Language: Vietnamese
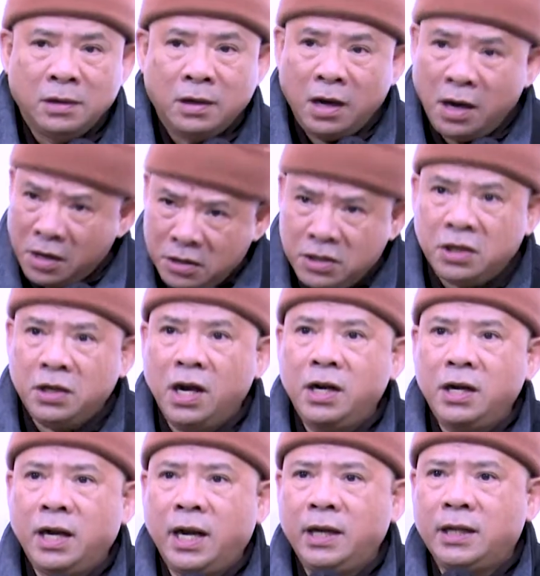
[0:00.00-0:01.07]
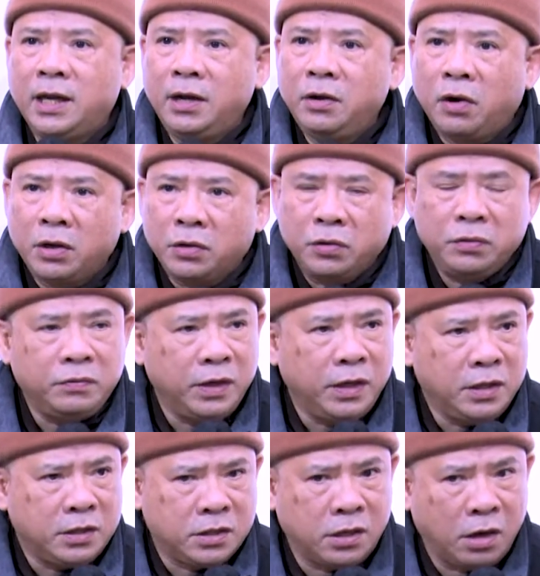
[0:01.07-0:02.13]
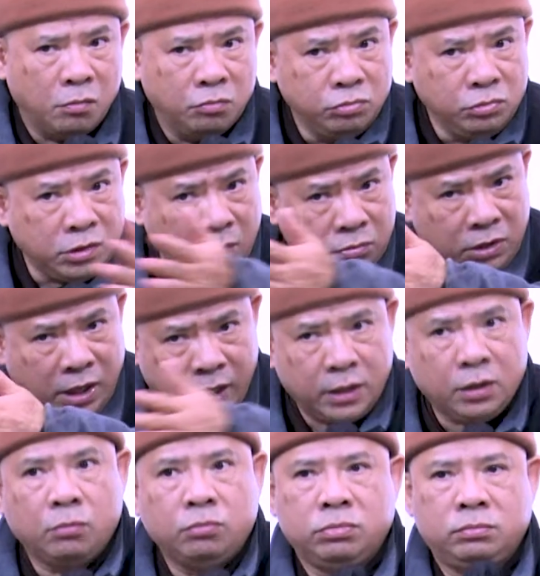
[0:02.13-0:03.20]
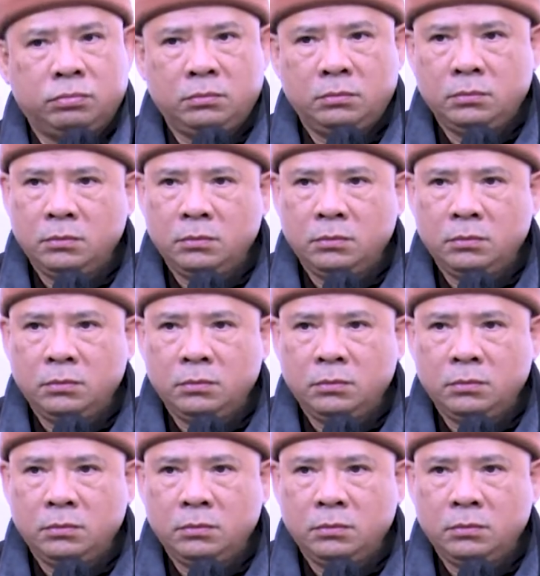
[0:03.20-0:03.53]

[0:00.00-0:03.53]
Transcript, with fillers: Ở giữa đời này, thầy hỏi quý vị, sống trong thế tục,